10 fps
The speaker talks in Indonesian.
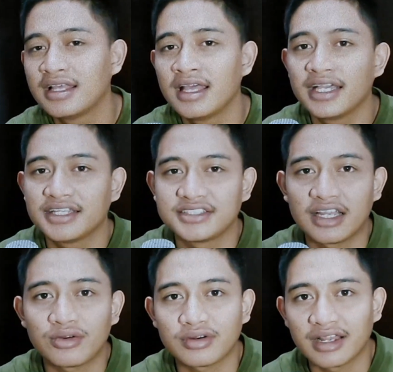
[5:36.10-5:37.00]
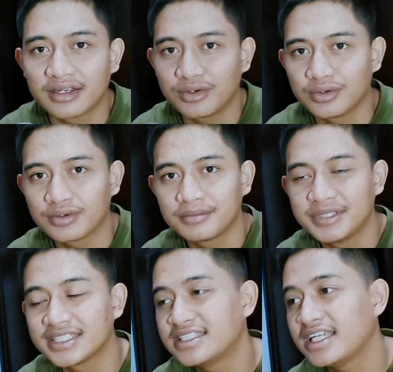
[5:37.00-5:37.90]
Cristiano Ronaldo.
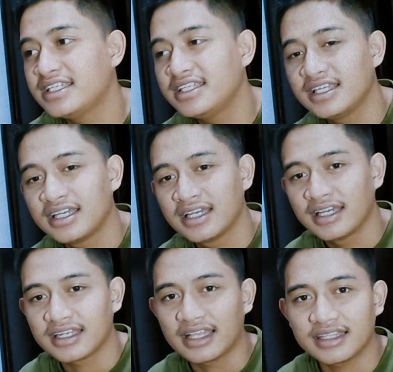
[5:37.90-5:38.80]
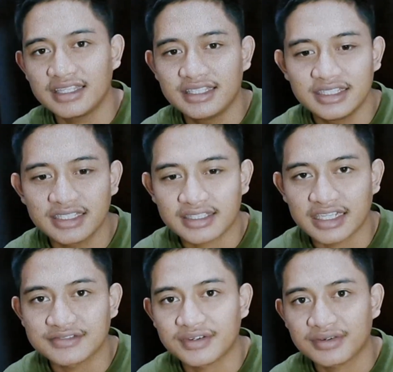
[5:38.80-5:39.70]
Bisa jadi nanti di
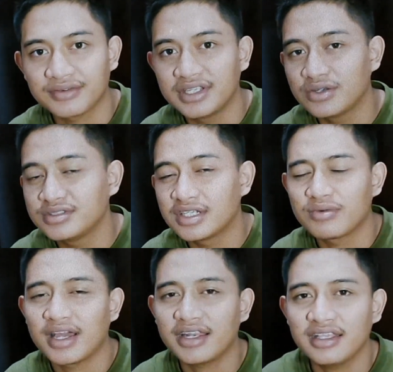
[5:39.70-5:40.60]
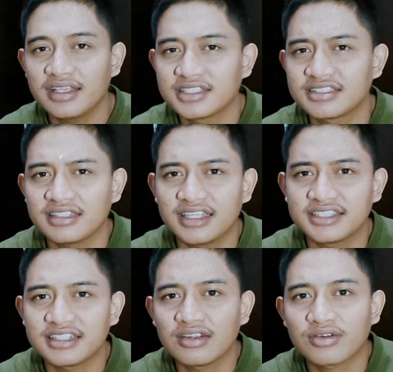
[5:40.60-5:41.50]
transfer window Januari
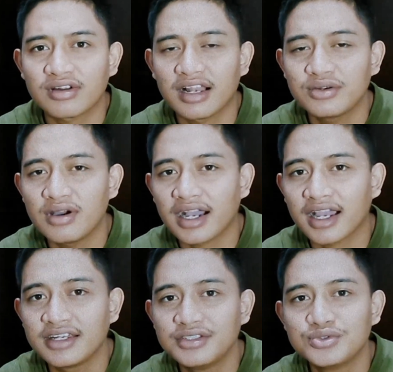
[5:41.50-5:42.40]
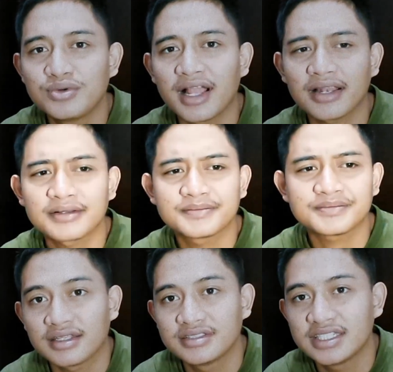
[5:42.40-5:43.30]
Cristiano Ronaldo akan dijual
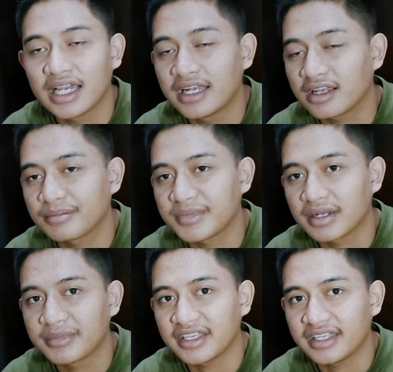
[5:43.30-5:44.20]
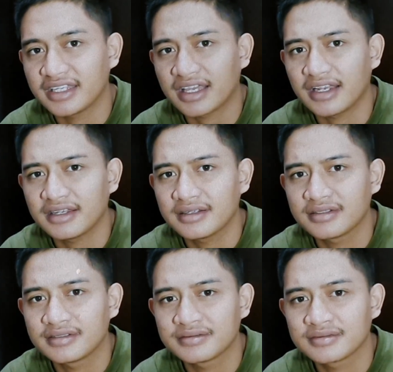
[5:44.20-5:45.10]
jika ada klub yang menginginkan
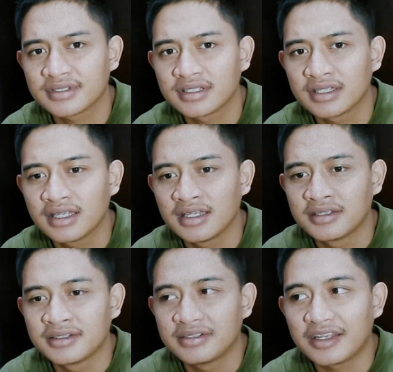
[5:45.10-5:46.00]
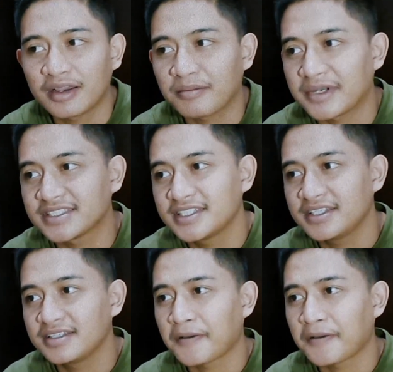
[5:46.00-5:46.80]
dan yang pasti